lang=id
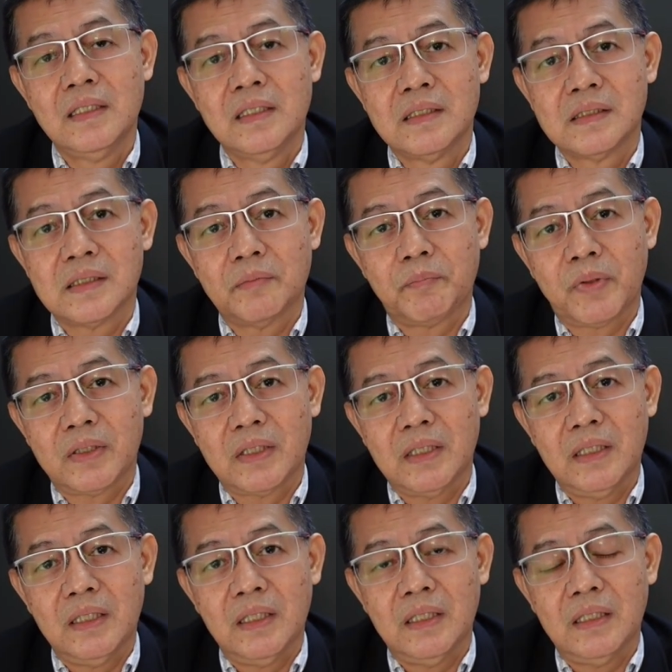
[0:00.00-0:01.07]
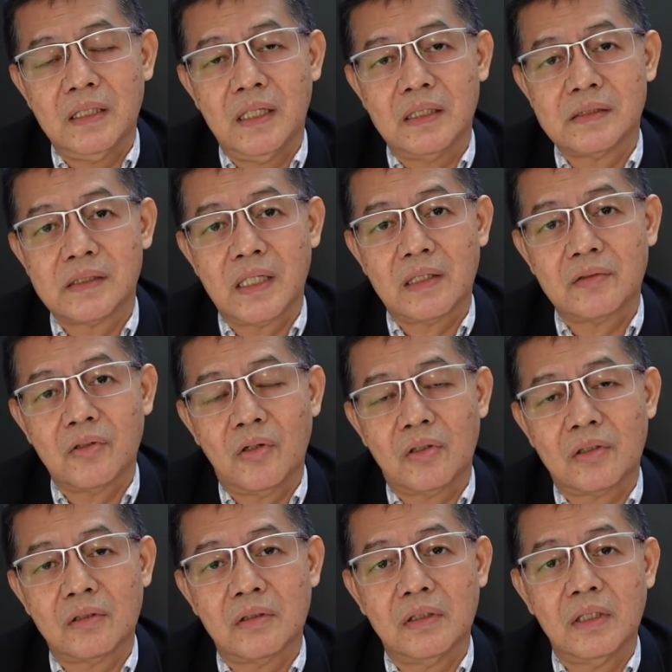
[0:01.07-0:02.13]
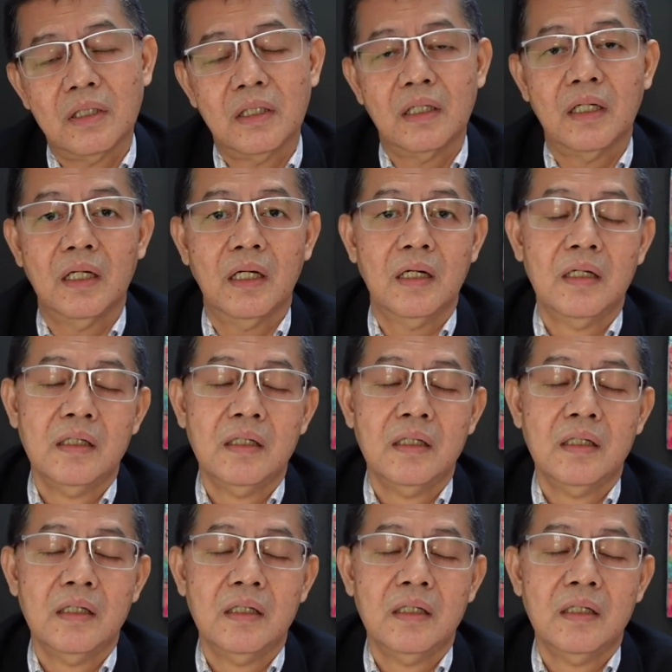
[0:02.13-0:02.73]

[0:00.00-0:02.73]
seperti uh, sektor uh,